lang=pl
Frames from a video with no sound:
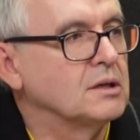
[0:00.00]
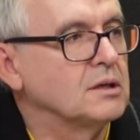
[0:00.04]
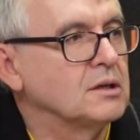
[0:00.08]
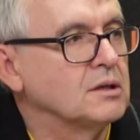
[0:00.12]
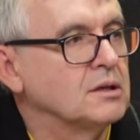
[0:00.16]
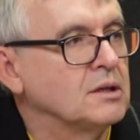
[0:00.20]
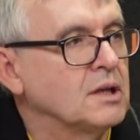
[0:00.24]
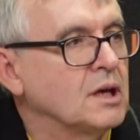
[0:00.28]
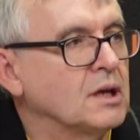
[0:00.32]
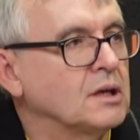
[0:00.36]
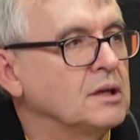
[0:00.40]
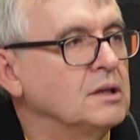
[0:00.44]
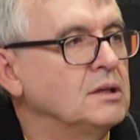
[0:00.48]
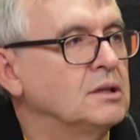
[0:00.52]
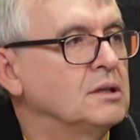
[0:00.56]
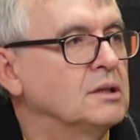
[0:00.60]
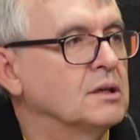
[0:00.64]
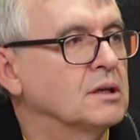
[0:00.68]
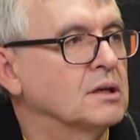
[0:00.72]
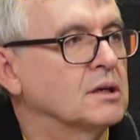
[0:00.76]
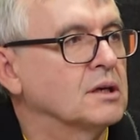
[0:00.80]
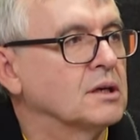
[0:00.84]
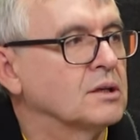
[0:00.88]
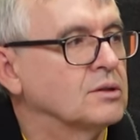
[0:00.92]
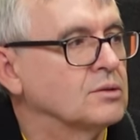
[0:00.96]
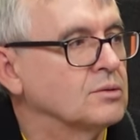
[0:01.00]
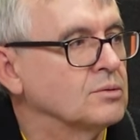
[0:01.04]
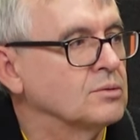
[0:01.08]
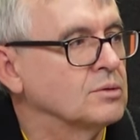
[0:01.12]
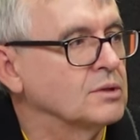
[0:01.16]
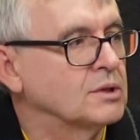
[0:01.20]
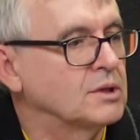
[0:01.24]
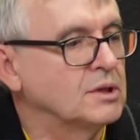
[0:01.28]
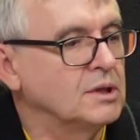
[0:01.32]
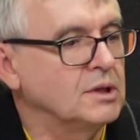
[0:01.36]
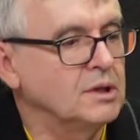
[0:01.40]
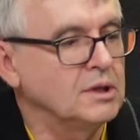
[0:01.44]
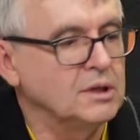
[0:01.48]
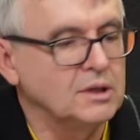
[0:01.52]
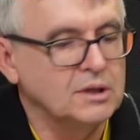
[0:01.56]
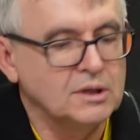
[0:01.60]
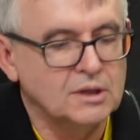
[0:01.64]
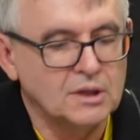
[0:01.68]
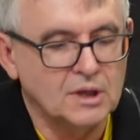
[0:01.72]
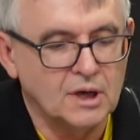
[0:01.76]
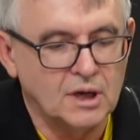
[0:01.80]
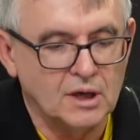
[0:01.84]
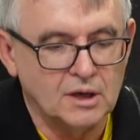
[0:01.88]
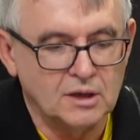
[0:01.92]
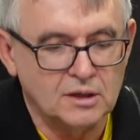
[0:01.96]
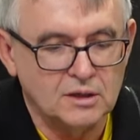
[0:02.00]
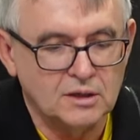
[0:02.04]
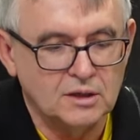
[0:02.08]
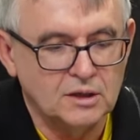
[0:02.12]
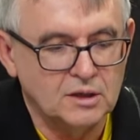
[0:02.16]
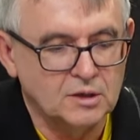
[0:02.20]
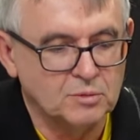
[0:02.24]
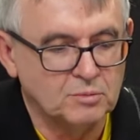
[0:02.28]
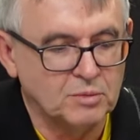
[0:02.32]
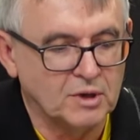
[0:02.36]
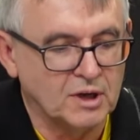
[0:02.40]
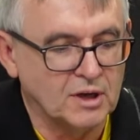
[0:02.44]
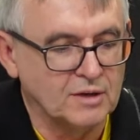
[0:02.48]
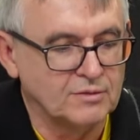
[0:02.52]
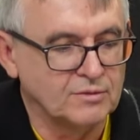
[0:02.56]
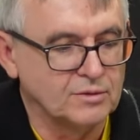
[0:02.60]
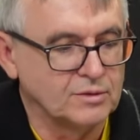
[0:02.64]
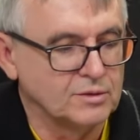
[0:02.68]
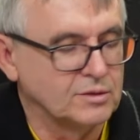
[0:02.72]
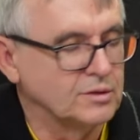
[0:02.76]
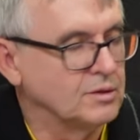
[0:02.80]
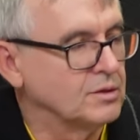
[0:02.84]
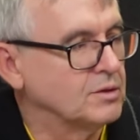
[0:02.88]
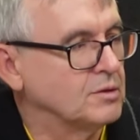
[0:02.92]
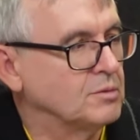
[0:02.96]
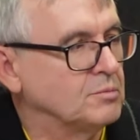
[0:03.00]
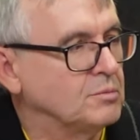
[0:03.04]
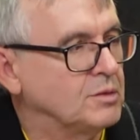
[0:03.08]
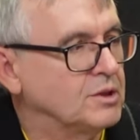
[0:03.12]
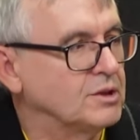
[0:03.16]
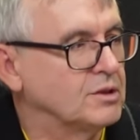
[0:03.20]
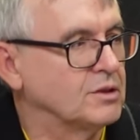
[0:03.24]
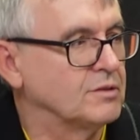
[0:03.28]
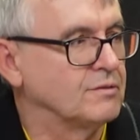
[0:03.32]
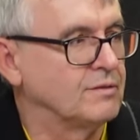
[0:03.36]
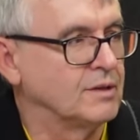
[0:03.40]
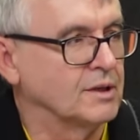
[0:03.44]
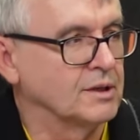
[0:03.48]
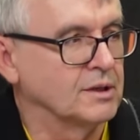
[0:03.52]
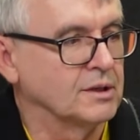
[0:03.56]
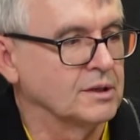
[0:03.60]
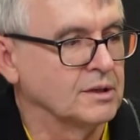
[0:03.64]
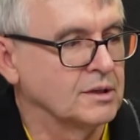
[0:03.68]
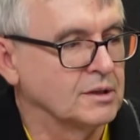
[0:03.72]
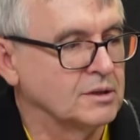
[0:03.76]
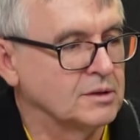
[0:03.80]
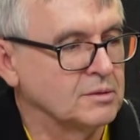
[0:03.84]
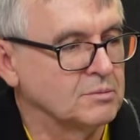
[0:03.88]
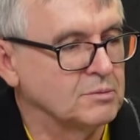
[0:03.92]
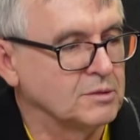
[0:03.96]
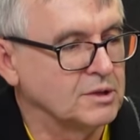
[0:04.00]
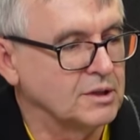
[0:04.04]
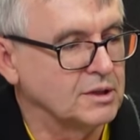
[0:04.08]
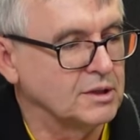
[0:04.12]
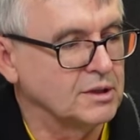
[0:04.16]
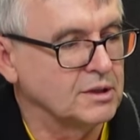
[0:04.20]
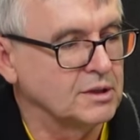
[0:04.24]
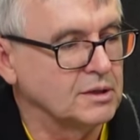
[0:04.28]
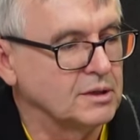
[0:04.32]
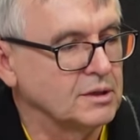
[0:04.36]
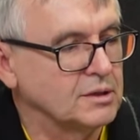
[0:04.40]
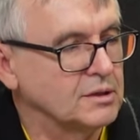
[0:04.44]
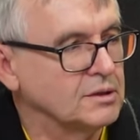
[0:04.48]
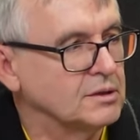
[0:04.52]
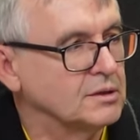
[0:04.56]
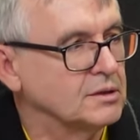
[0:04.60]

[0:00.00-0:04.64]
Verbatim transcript: na inne gatunki i na ich prawo do bytowania na tym terenie.